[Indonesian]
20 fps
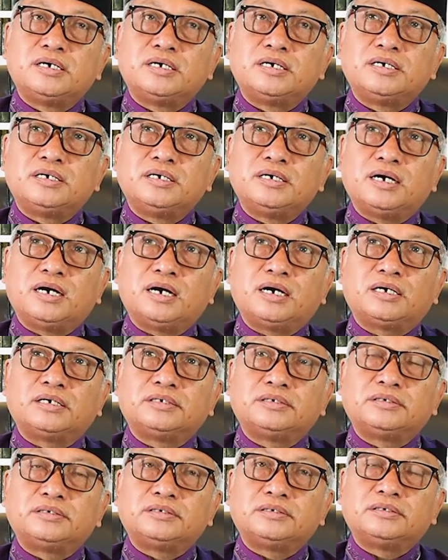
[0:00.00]
yang
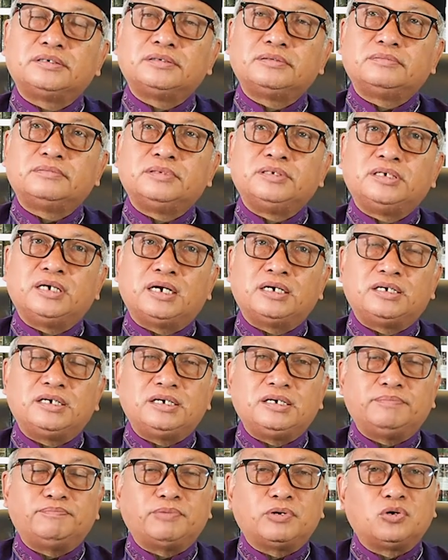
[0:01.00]

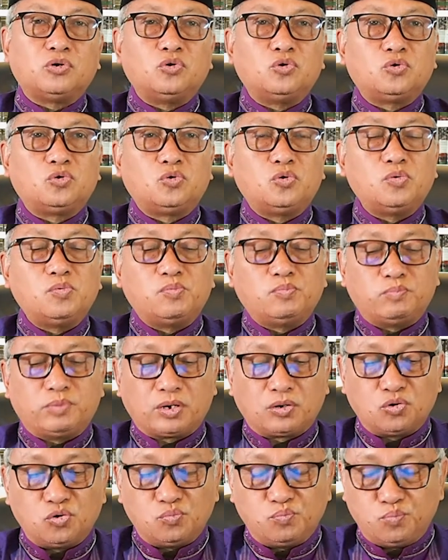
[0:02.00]
menjadi penghubung
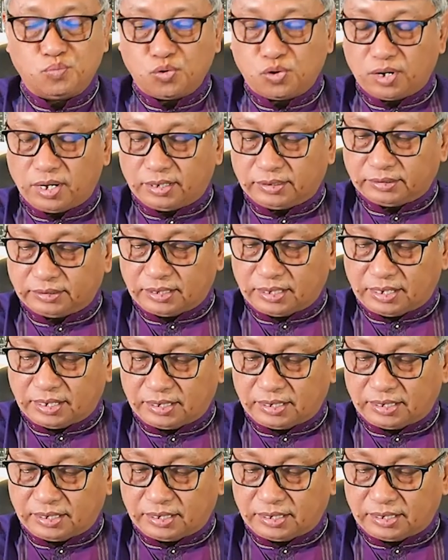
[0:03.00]
penghubung antara